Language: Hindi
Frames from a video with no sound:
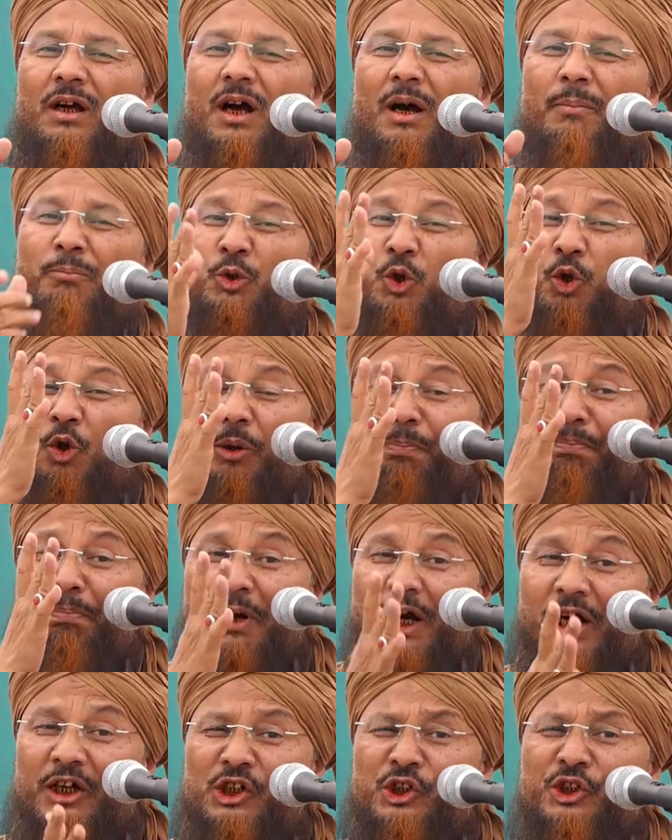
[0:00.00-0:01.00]
अब दो
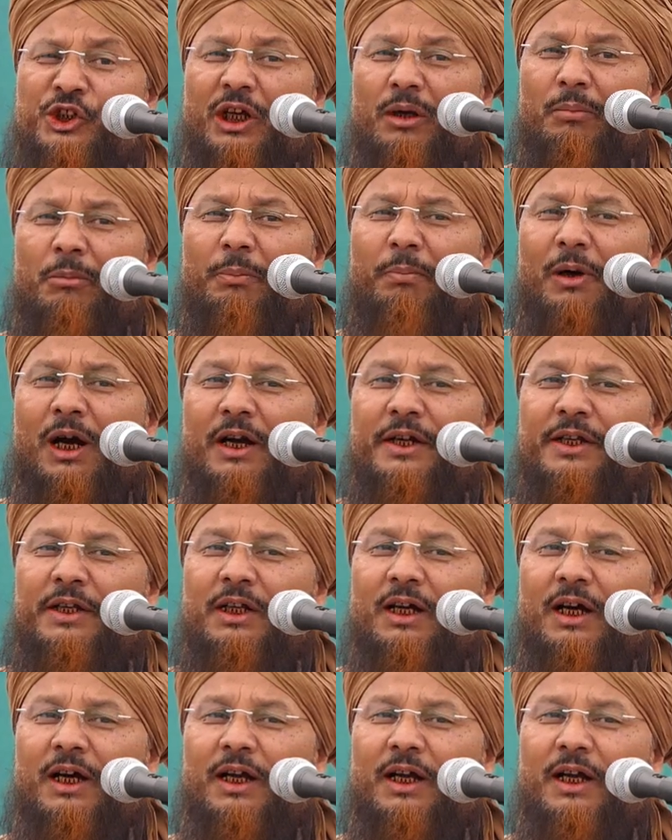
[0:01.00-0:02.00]
पार्टीशन में बांट
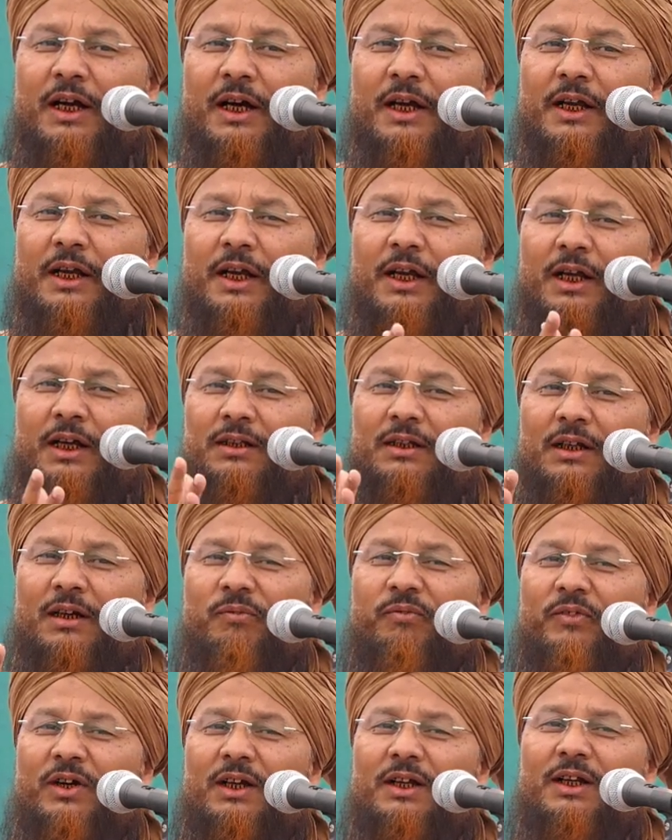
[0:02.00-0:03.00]
दिया गया है एक
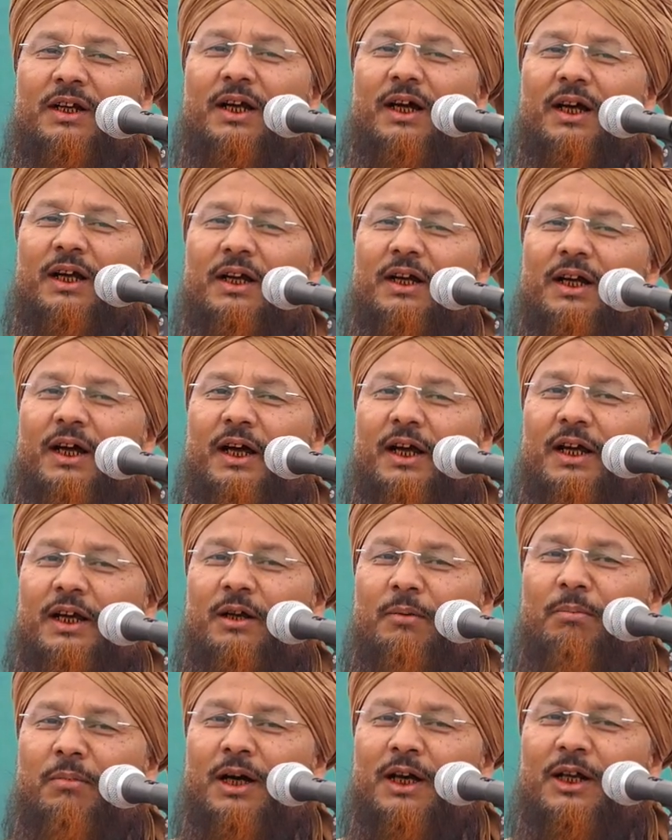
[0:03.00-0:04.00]
तरफ कर दिया गया
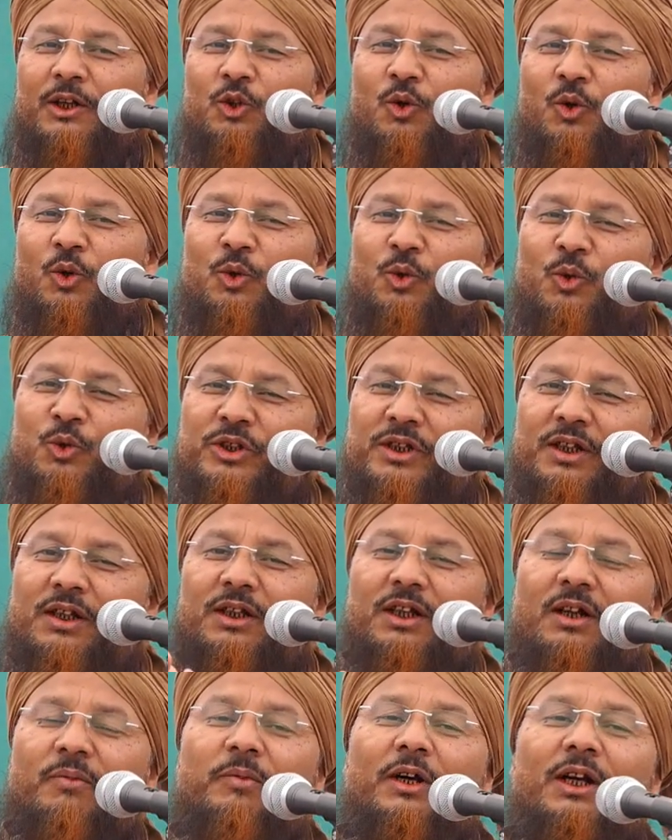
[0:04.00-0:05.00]
अहले बैत को दूसरी
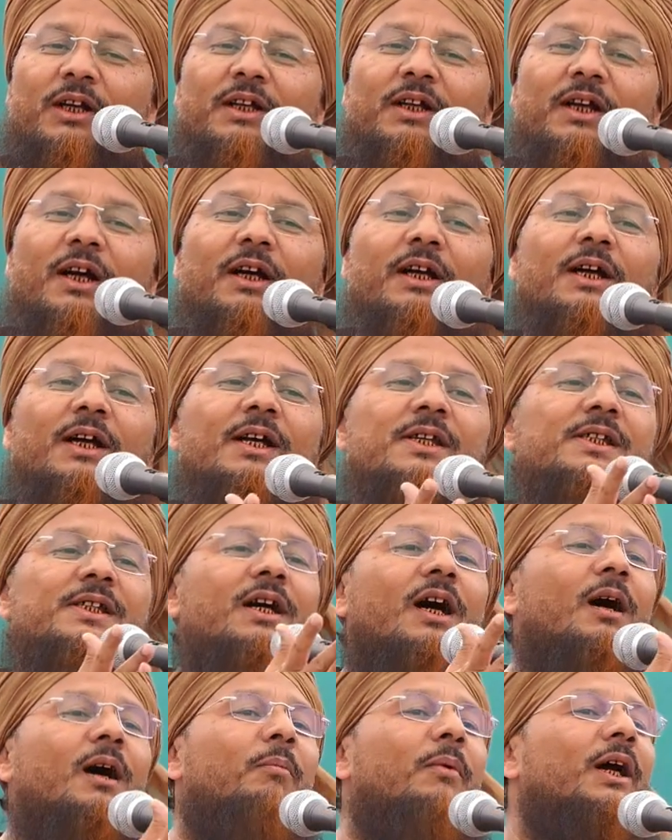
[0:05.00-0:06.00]
तरफ कर दिया गया
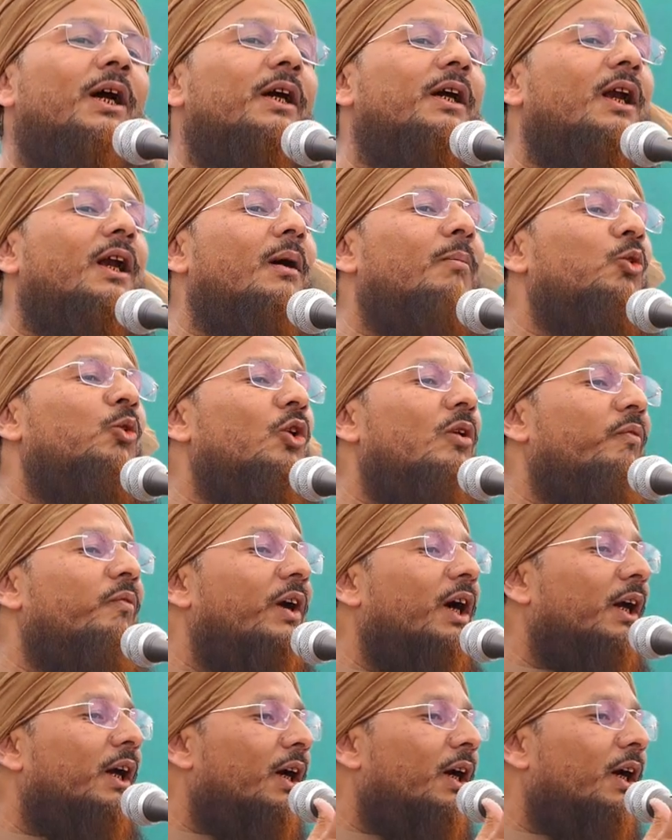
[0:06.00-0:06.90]
सहाबा इकराम खुलफाए